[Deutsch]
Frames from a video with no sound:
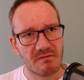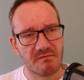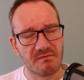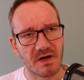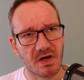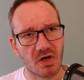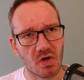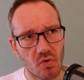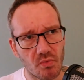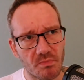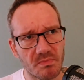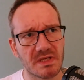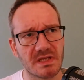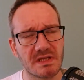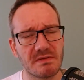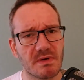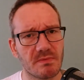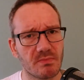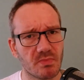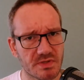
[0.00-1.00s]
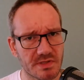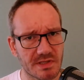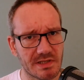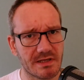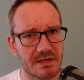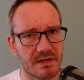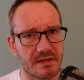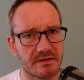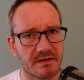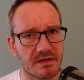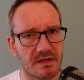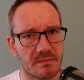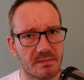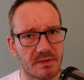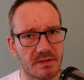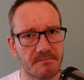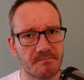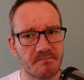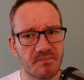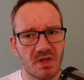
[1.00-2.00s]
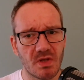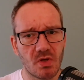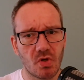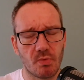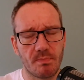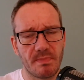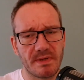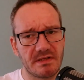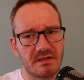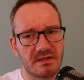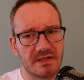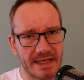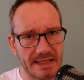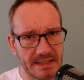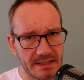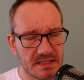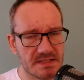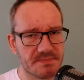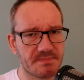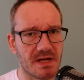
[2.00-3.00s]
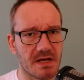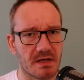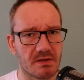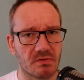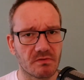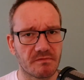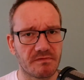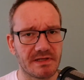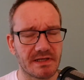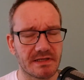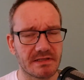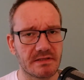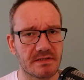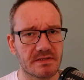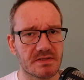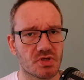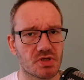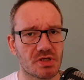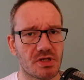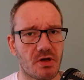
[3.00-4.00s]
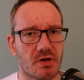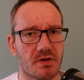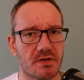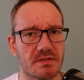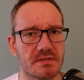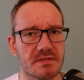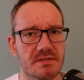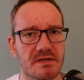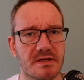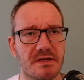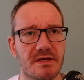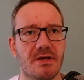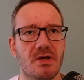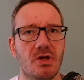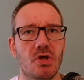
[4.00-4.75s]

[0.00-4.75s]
warum ich immer Muskelkater habe, ob meine Trainingsplanung vielleicht nicht so schlau ist,